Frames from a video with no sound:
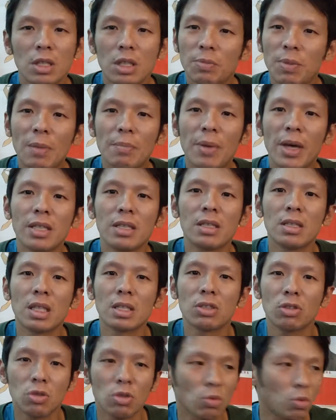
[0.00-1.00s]
一般百姓
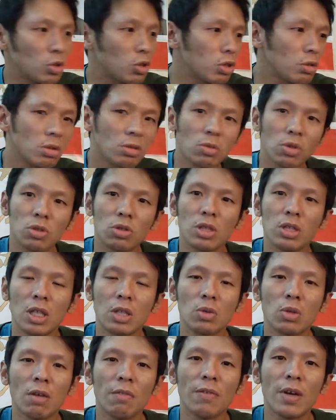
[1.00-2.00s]
啊，就是我去我去
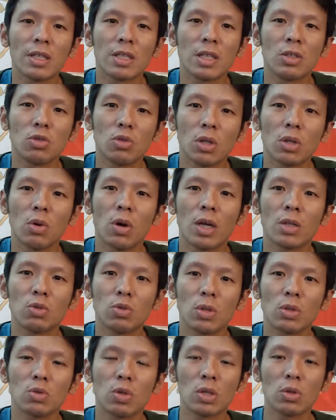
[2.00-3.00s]
钱庄放钱最快
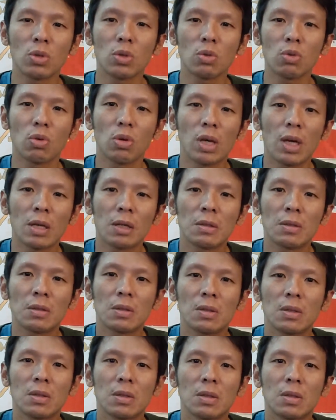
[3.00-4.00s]
赚赚最多了，
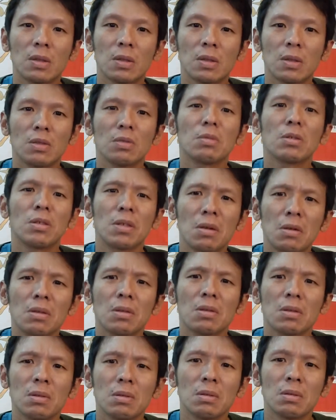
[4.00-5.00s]
有没有道
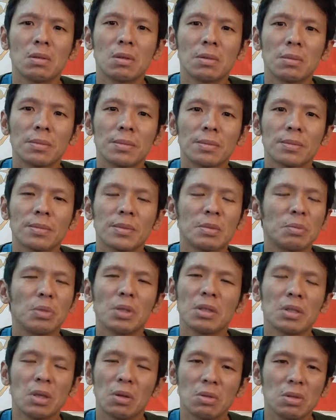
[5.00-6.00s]
理？对？你
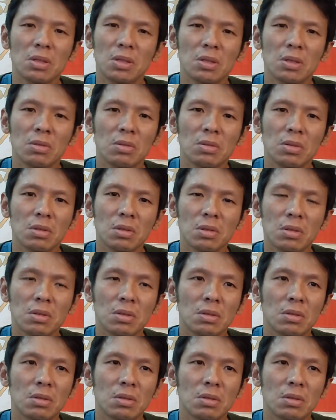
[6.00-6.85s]
不要讨论这些东西。